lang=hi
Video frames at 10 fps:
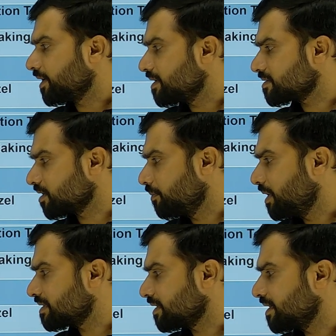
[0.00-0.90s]
टेस्ट
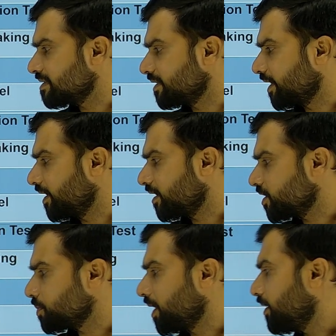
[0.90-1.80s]
नंबर सीरीज सिटिंग
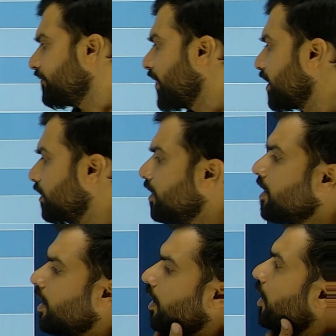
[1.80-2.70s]
अरेंजमेंट
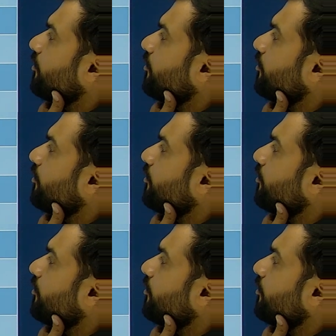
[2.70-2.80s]
और